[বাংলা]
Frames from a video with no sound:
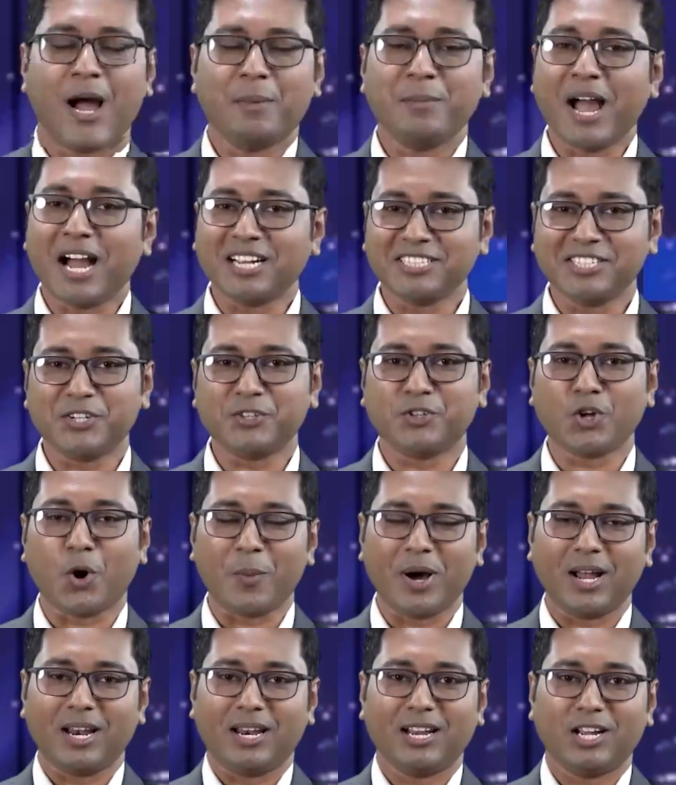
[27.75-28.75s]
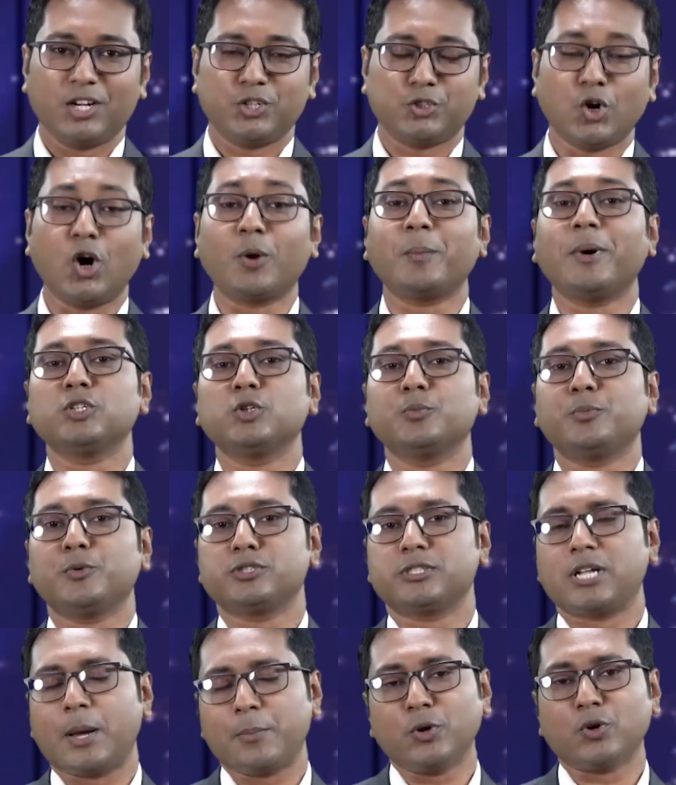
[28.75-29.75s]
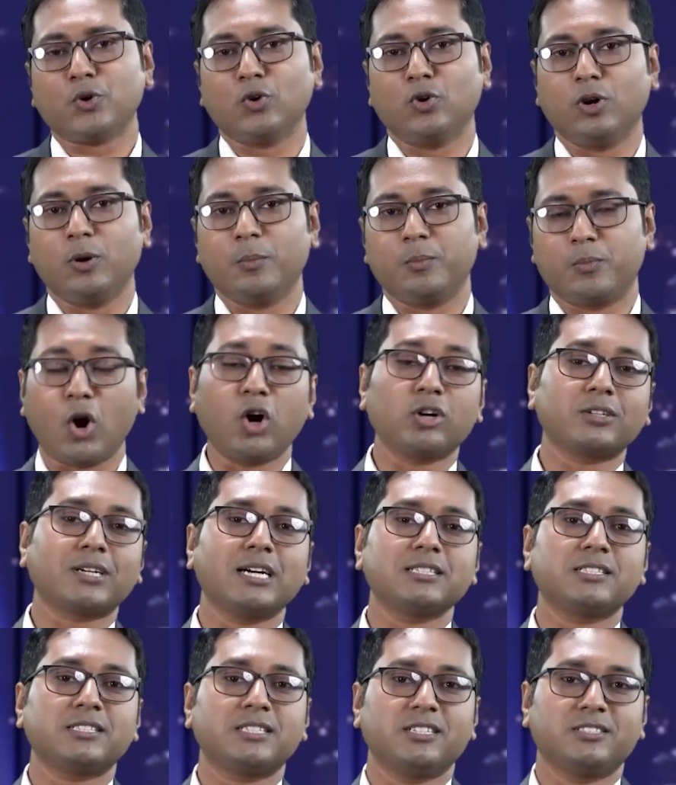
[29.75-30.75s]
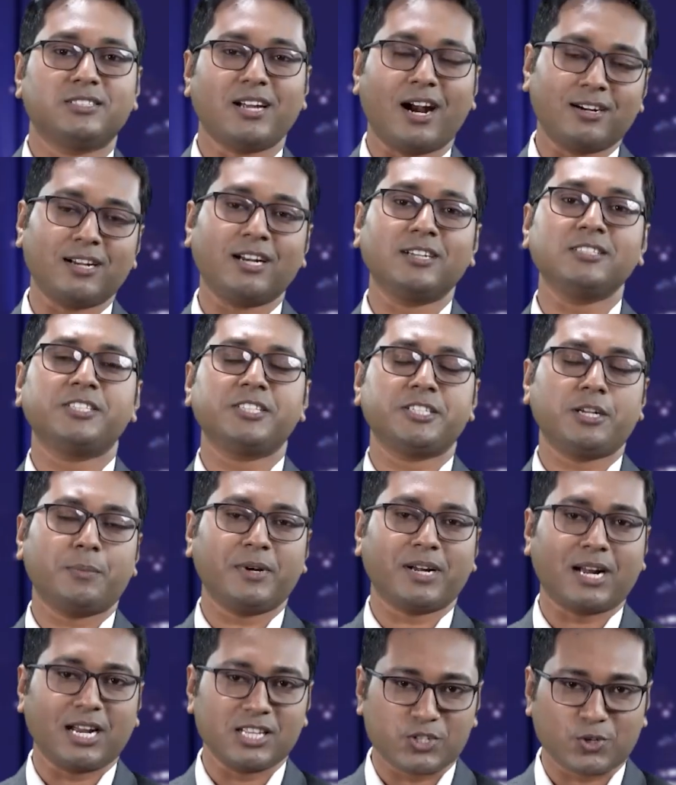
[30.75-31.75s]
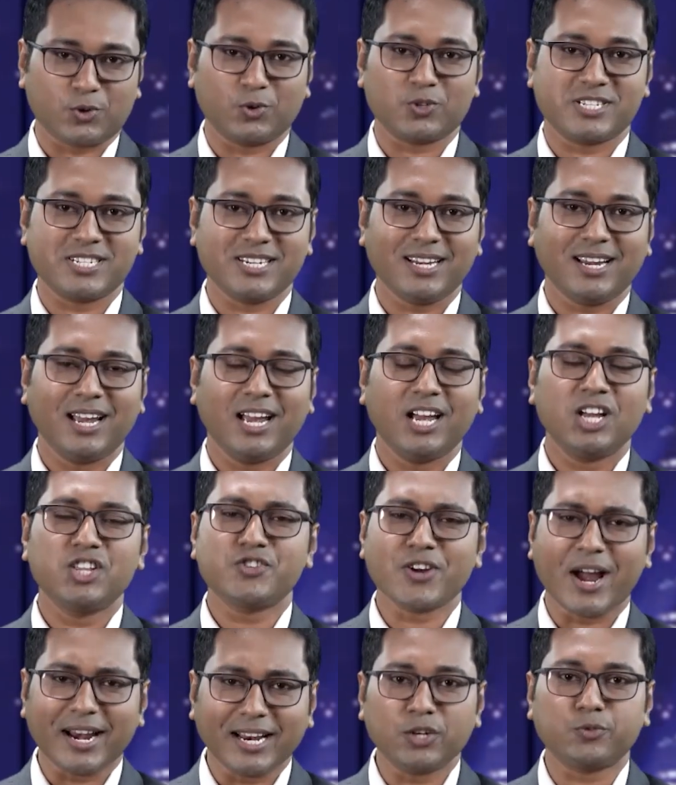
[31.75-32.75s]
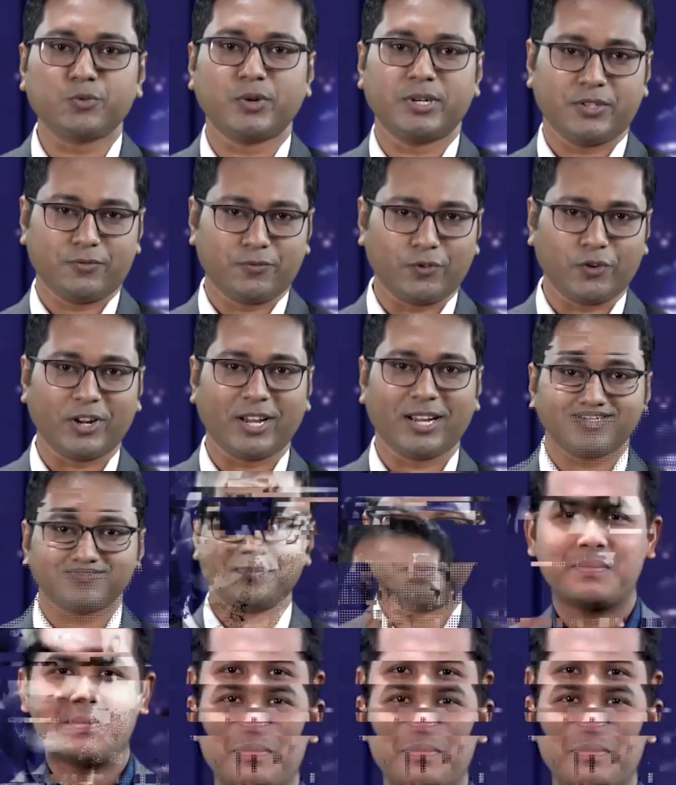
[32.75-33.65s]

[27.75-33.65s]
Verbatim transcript: আমি আশিক তমাল সংবাদ উপস্থাপক ও ব্রডকাস্ট জার্নালিস্ট হিসেবে কাজ করছি চ্যানেল টোয়েন্টি ফোরে